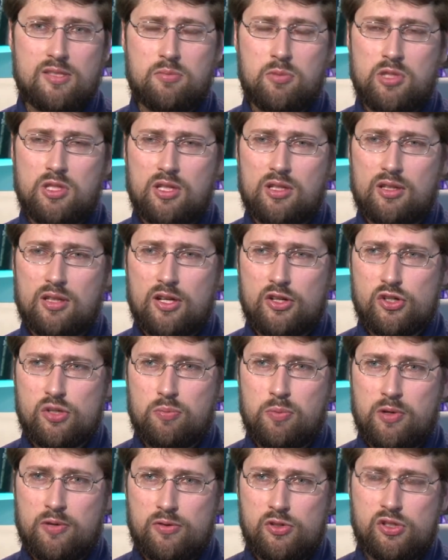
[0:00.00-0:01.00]
изменить наши
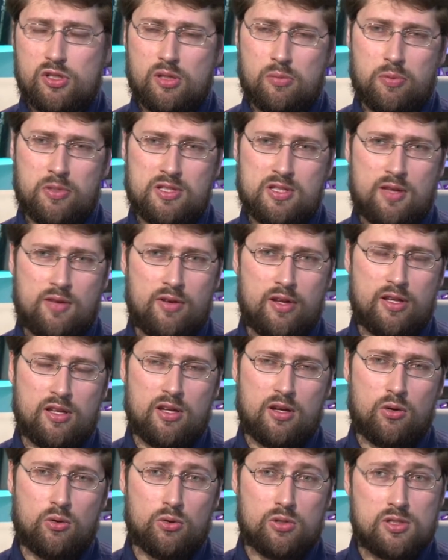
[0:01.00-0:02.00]
привычные
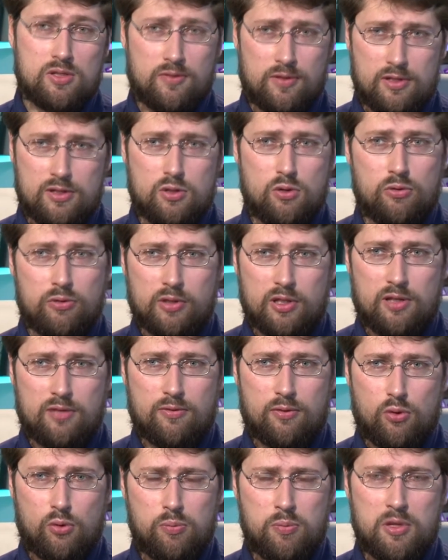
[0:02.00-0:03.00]
представления о цивилизованной
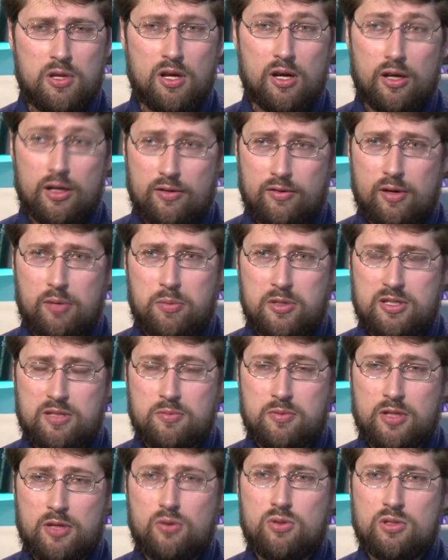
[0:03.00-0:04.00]
Европе и о
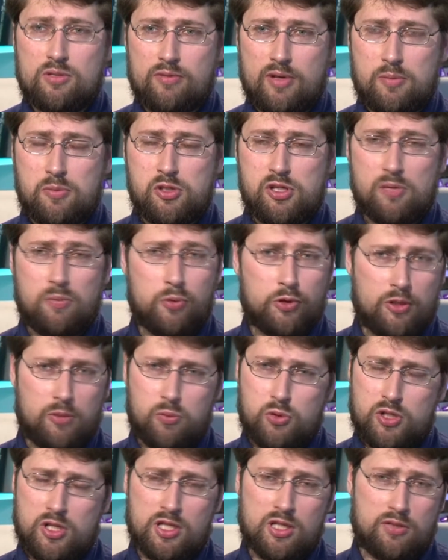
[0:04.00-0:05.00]
Европейском Союзе вообще.
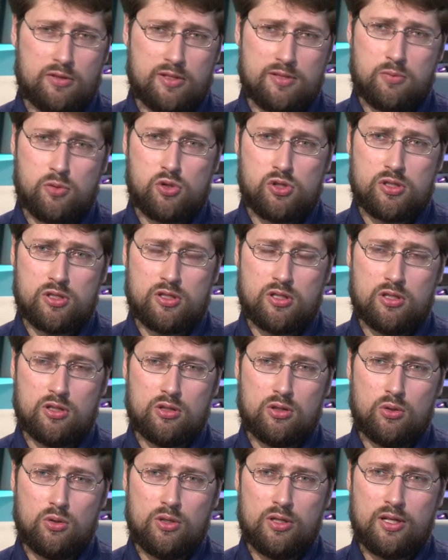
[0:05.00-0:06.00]
Потому что это возможно не
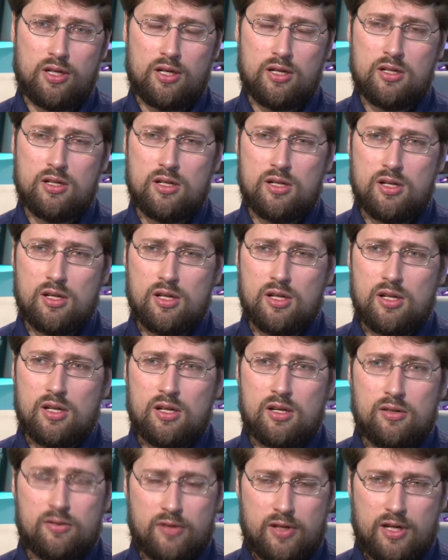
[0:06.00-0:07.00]
только
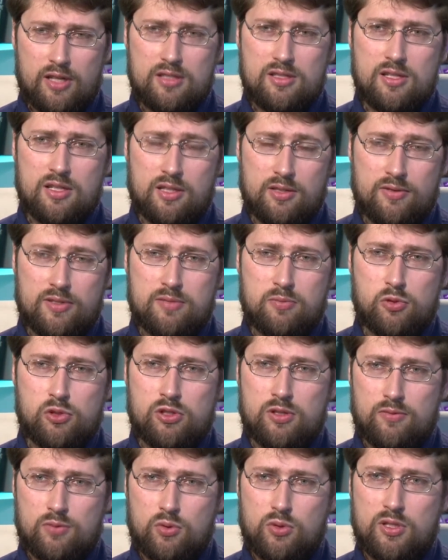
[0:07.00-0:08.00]
в Греции, это
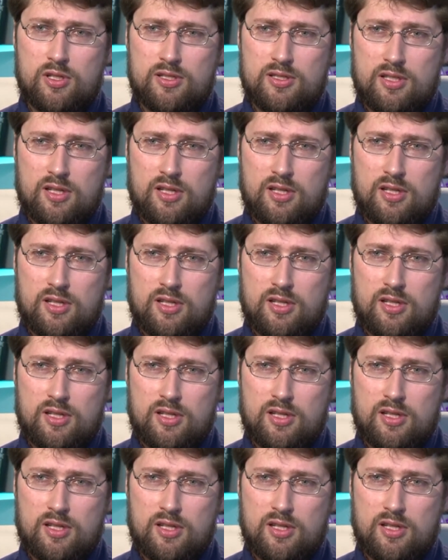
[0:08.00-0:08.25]
возможно и в других